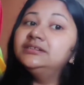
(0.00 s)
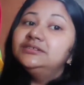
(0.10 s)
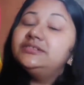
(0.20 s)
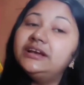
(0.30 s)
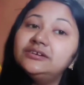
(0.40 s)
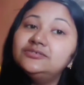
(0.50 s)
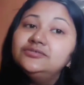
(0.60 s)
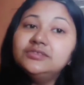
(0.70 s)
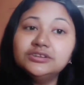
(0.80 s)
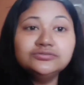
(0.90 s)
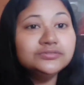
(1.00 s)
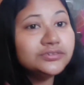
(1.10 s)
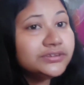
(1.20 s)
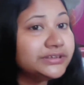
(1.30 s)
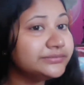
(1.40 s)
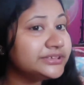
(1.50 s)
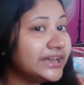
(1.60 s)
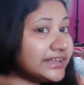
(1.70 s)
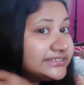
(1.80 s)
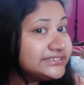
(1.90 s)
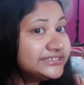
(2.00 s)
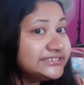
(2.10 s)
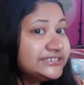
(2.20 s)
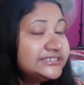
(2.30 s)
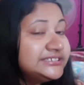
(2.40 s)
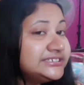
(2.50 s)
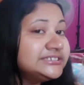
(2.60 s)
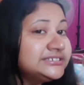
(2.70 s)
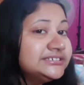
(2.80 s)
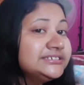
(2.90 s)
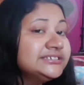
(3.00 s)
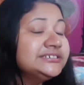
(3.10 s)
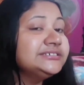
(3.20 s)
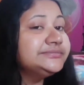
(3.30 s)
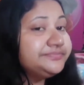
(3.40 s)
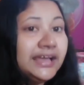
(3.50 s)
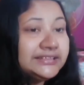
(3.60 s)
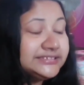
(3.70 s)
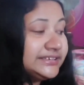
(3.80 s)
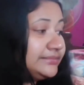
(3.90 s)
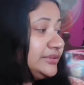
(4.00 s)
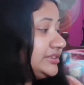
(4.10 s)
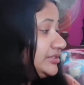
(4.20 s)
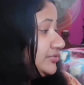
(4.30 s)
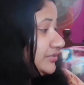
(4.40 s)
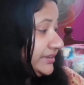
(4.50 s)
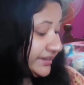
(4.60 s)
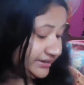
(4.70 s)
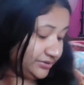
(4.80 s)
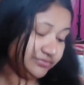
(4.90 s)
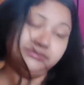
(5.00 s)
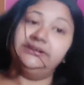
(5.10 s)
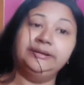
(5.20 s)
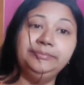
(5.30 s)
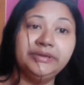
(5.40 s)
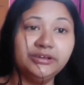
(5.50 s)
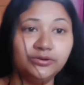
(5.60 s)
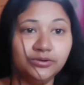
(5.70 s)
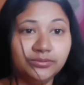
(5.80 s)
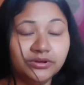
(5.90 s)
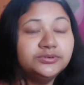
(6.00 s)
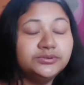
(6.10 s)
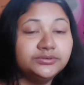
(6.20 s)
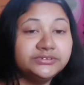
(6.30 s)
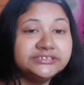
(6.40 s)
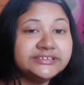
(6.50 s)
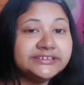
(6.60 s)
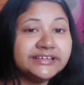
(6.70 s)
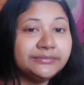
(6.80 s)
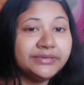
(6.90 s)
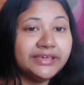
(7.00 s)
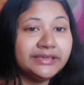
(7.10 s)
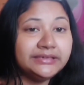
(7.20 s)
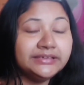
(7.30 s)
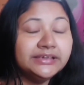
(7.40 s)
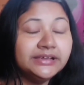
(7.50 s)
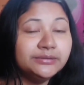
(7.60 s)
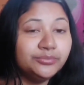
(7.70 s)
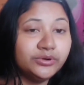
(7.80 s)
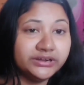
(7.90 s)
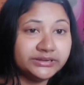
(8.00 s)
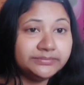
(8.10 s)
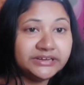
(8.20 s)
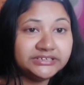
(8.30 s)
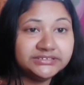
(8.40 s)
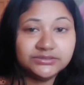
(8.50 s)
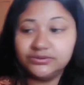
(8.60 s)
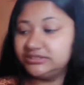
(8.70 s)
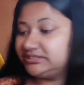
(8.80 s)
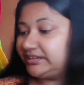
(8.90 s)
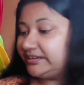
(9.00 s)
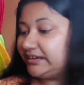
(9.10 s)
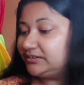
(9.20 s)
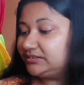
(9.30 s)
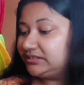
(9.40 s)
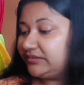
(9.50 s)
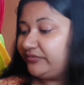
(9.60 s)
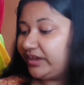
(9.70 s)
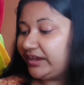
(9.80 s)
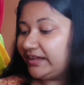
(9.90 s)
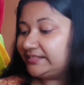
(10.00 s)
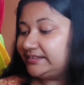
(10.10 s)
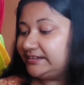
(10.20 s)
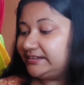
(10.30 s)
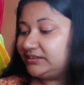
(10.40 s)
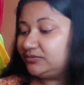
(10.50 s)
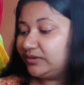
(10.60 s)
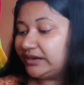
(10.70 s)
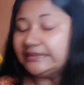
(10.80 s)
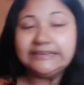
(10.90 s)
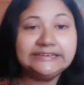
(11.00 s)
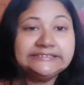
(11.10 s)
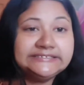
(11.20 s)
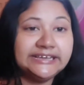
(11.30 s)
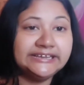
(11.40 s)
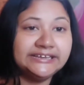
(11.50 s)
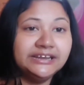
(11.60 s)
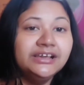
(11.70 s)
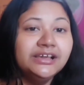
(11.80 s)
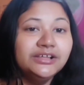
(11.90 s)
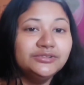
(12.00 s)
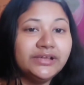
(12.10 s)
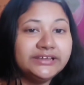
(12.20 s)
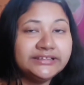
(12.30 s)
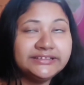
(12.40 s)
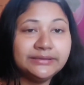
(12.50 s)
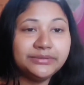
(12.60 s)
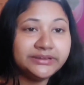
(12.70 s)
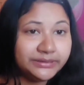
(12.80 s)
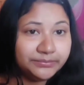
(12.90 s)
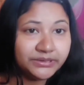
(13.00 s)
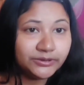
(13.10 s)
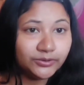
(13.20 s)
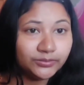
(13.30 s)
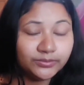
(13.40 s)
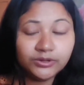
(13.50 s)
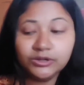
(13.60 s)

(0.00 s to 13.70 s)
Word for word: তো দেখো চুলটা সুন্দর করে আমি আছড়ে নিয়েছি আজকে আমি চুলটা একটু ক্রিম্পিং করব তো রিসেন্টলি আমি এই প্রোডাক্টটা পারচেস করেছি এটা হচ্ছে ভেগা থ্রি ইন ওয়ান হেয়ার স্টাইলার তো এটা দিয়ে আমি ক্রিম্পিং করব